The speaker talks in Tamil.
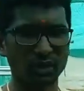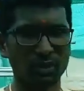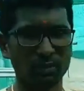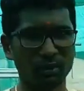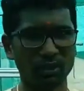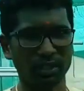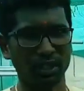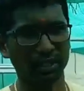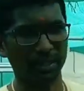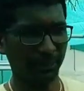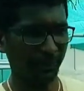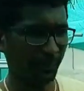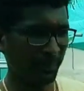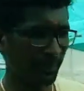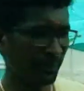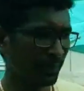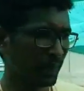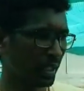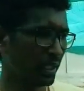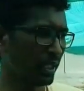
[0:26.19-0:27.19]
போட்டேன்
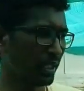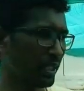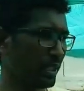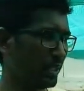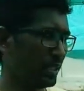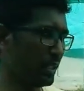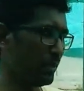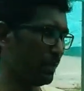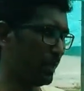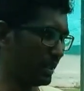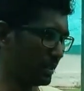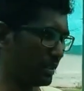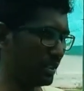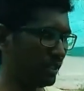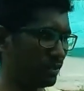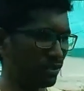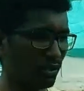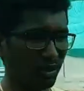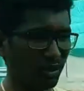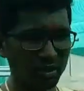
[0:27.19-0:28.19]
இது பத்தலன்னு
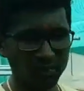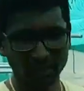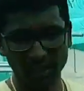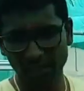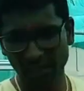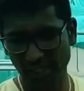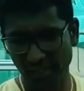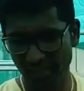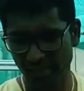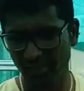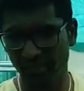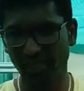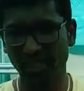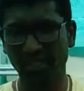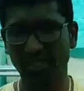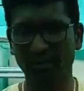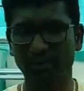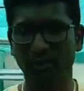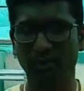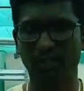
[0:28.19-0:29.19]
சொல்லிட்டு மறுபடியும் எக்ஸ்டெண்ட் பண்ணி இதை
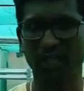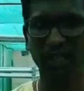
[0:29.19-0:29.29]
போட்டேன்